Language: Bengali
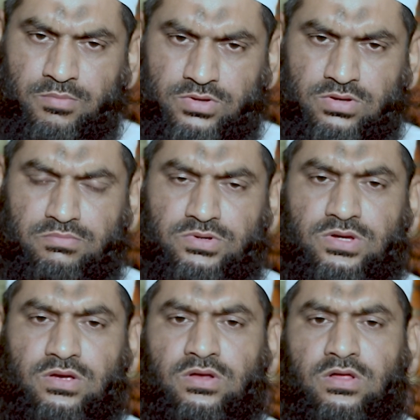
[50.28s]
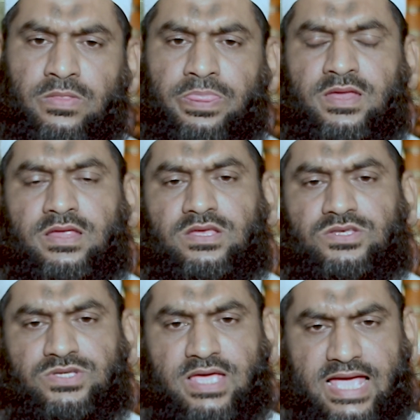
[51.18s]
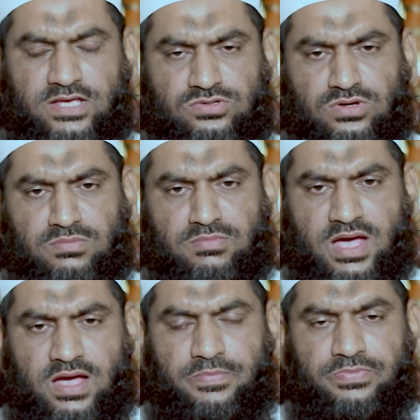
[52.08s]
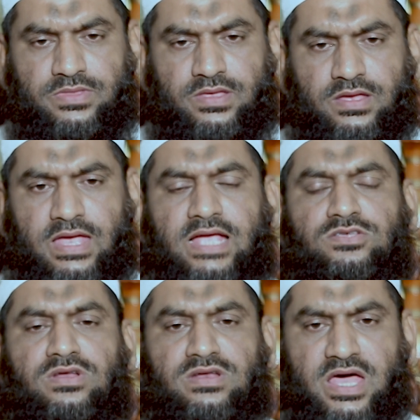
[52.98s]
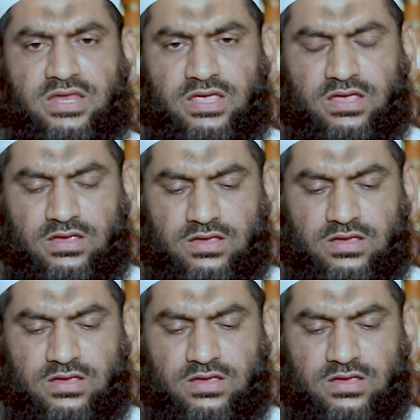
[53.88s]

প্রথম বিষয় হলো যে একজন মা একজন নারী